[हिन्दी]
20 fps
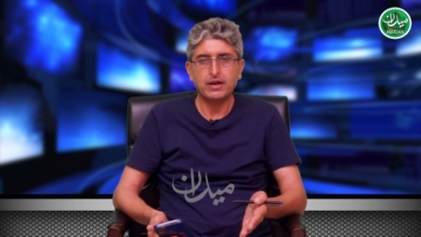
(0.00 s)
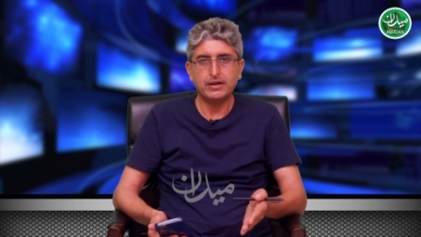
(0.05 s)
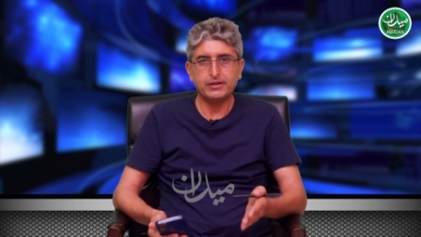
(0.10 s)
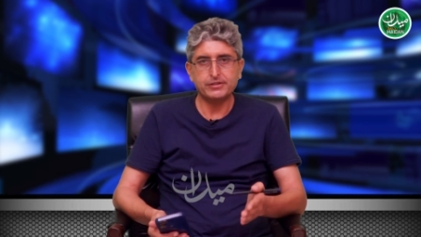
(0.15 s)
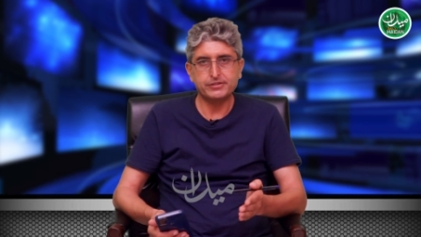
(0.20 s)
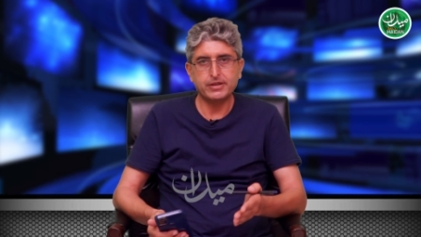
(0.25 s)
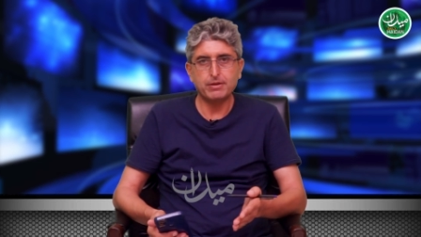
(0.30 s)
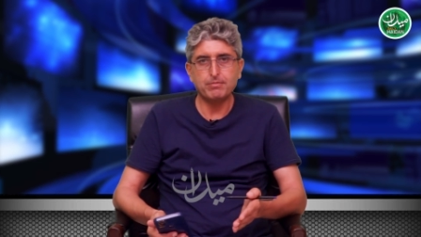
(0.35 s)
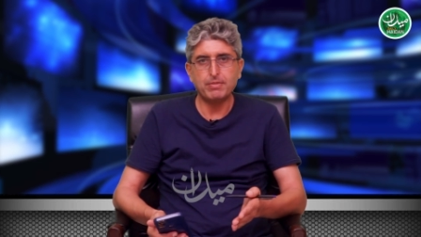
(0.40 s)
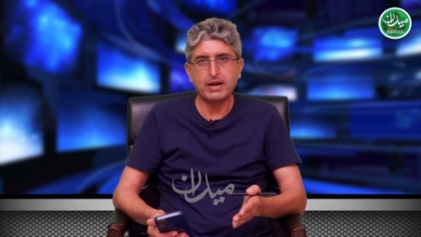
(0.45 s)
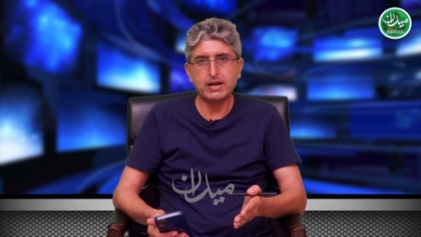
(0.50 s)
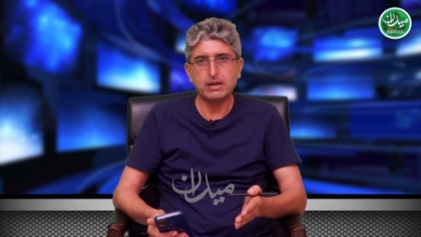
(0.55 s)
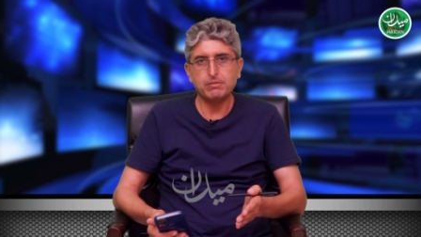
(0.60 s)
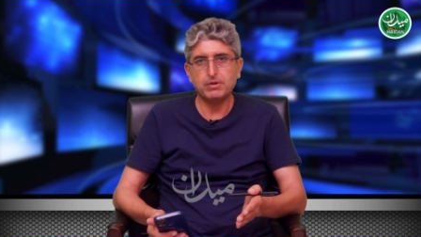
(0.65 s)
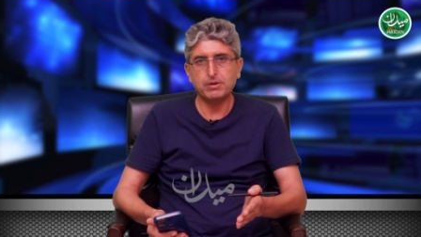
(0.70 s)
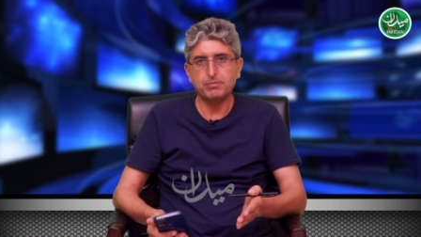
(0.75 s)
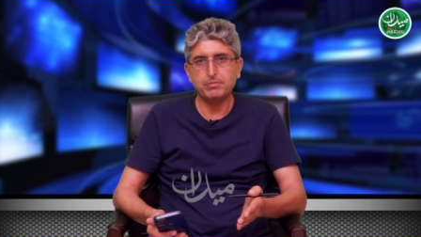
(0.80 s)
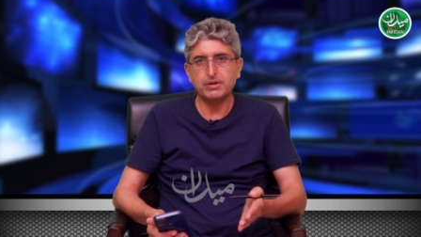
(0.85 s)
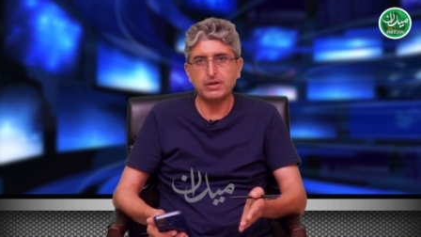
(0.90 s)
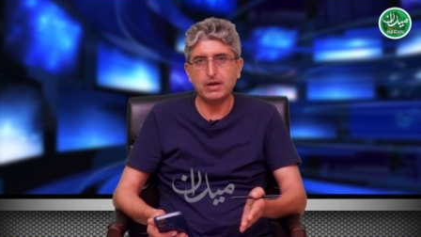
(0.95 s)
इसके बारे
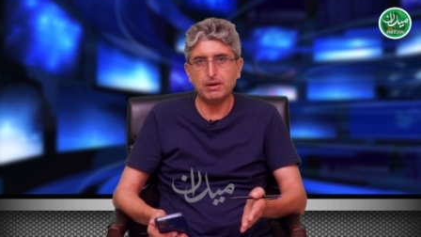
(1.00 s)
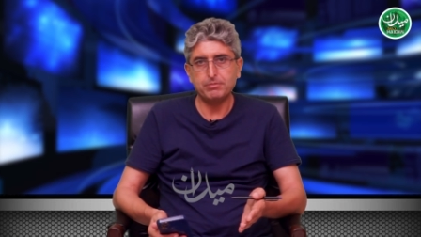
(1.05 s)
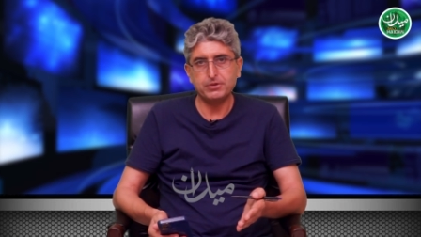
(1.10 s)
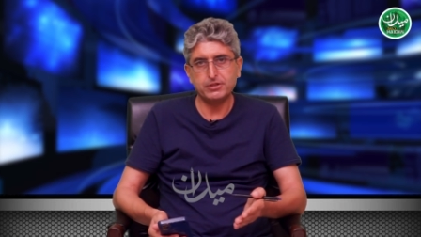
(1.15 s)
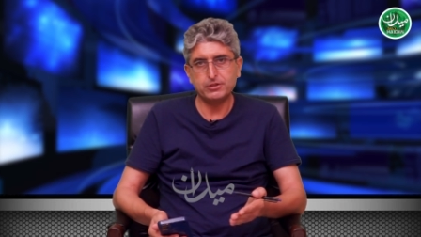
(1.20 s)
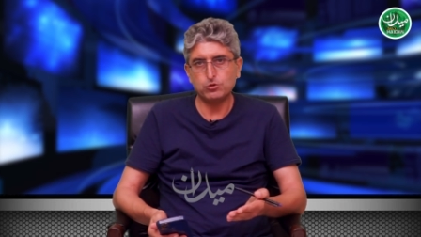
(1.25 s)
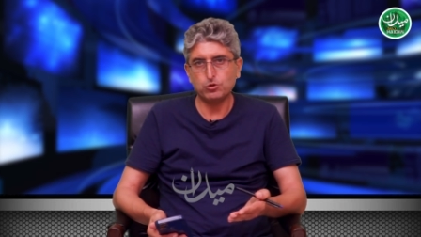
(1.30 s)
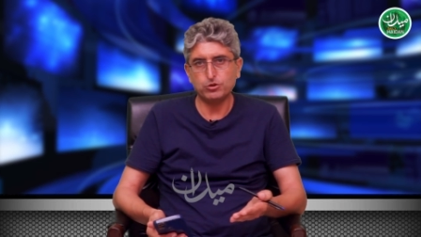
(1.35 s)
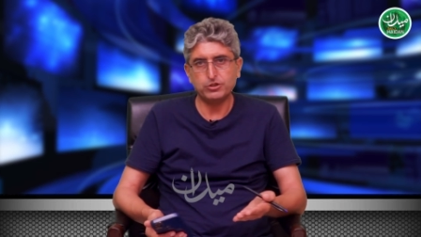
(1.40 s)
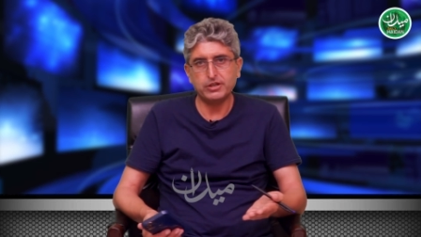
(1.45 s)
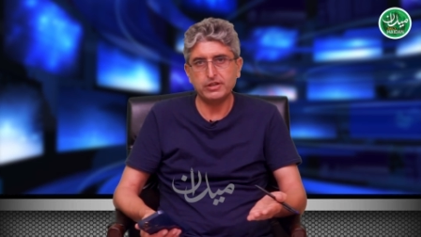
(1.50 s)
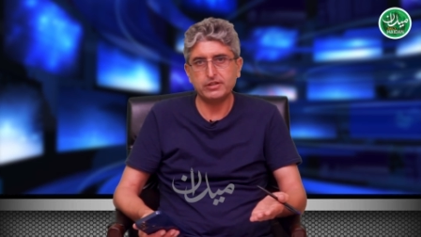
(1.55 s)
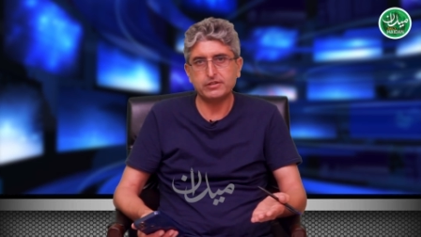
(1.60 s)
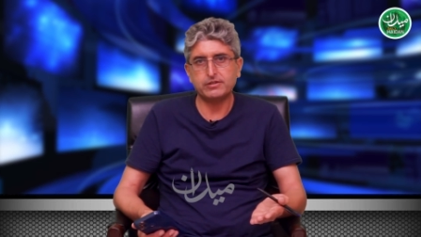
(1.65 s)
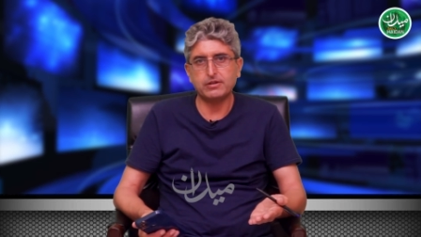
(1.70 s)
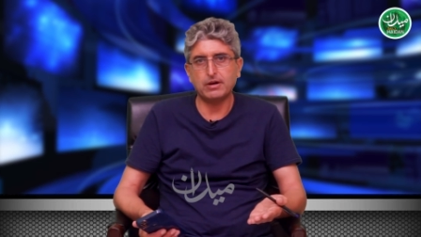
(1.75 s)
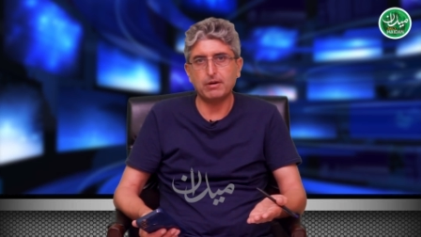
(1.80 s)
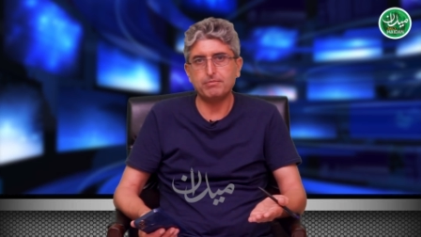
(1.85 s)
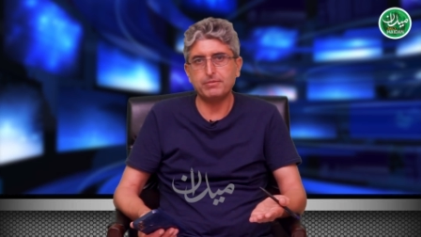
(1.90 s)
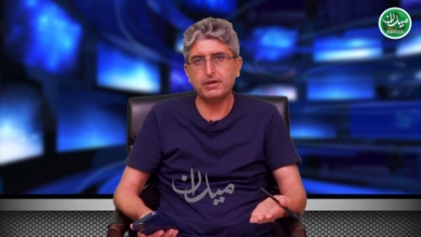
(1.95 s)
में भी अभी तो ये
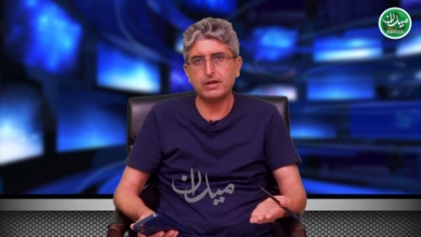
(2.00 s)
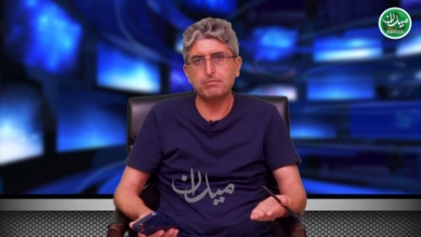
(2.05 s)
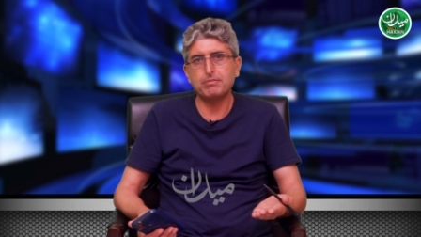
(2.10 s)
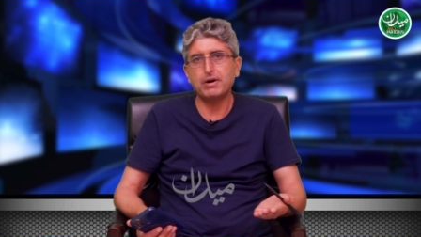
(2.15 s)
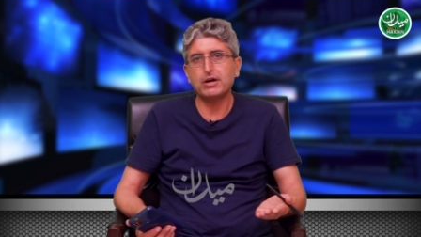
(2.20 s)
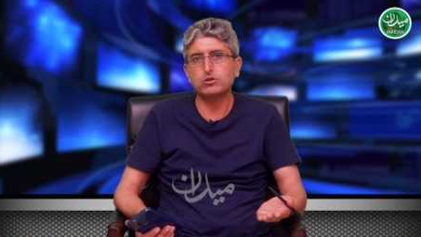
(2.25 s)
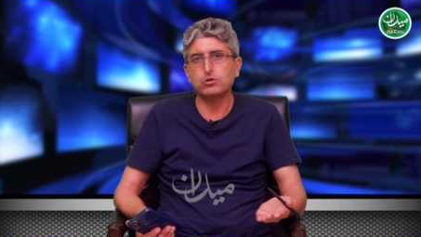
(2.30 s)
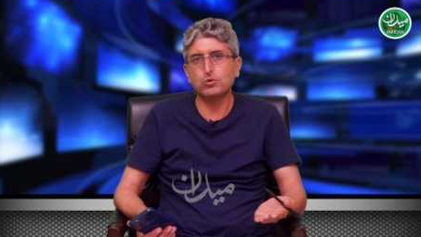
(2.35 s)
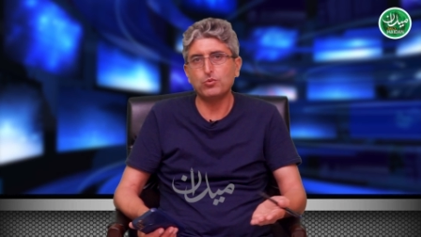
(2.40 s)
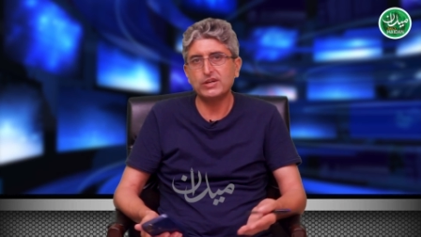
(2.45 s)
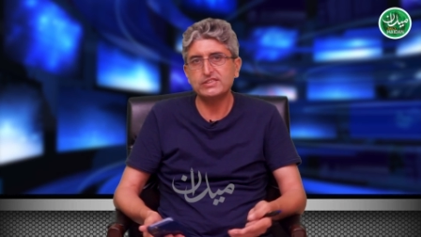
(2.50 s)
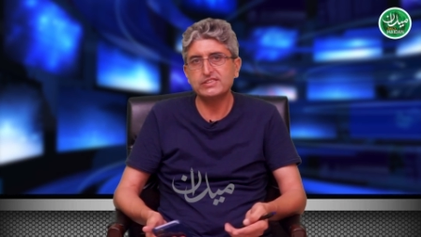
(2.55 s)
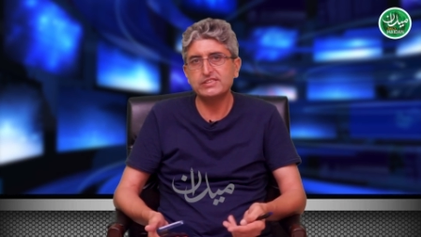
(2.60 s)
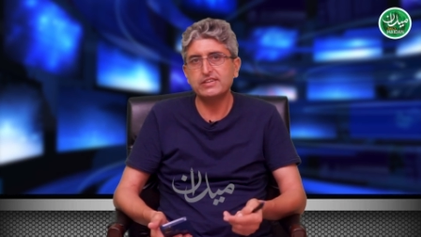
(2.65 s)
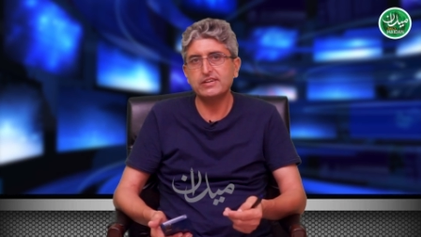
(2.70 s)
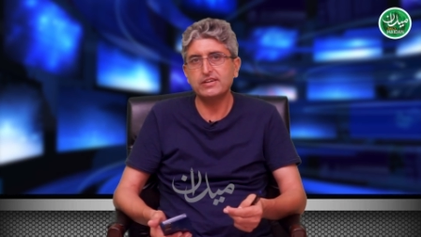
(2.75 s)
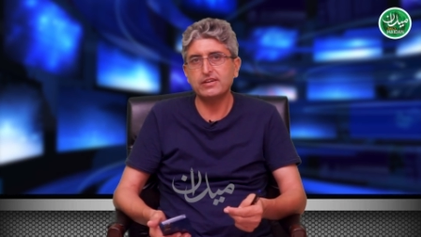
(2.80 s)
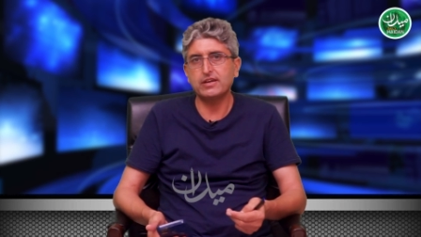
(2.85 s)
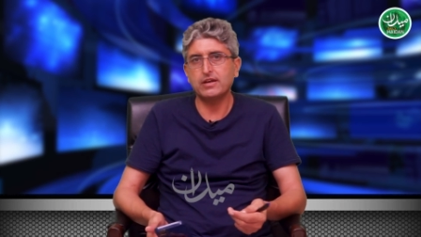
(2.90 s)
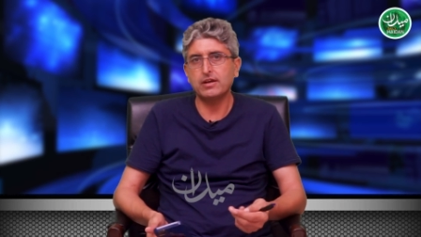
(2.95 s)
तब तो एक बात तो वाज
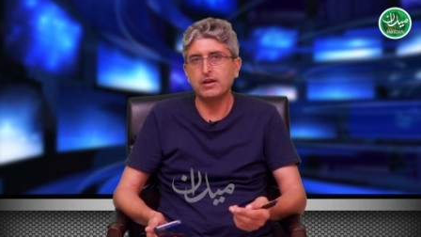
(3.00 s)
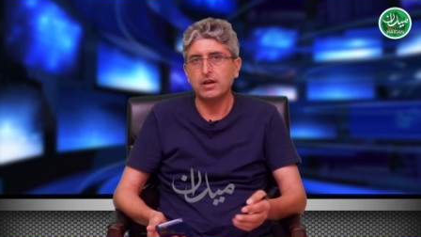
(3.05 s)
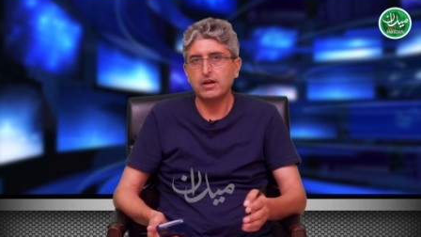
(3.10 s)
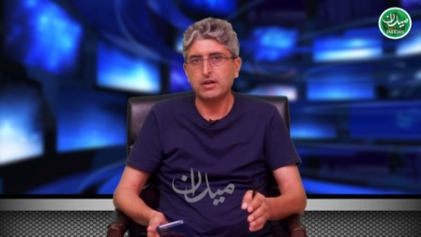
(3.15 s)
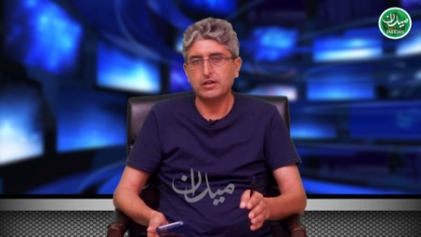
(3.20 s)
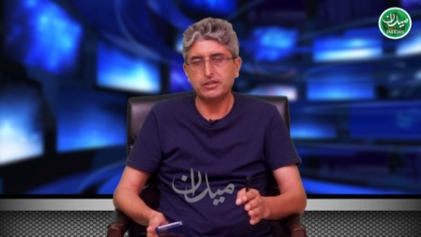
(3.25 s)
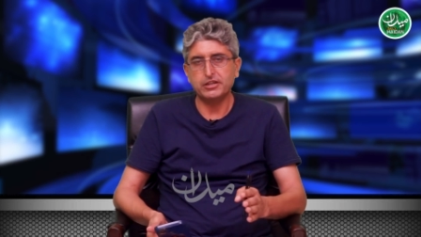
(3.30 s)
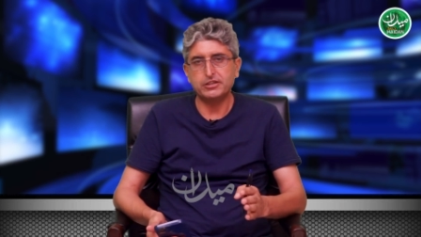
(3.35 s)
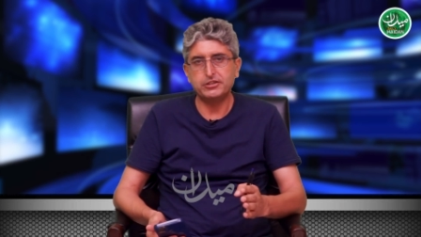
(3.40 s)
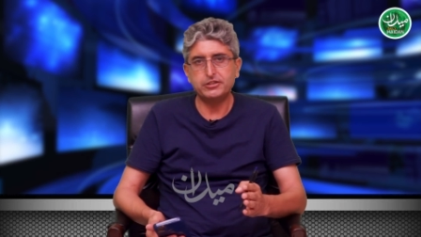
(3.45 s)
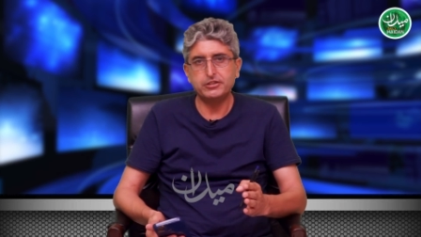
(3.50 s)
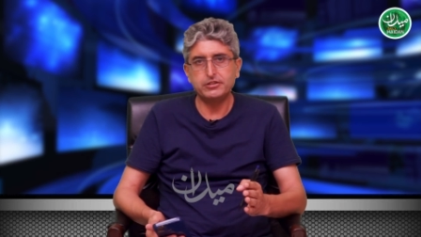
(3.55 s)
है कि ये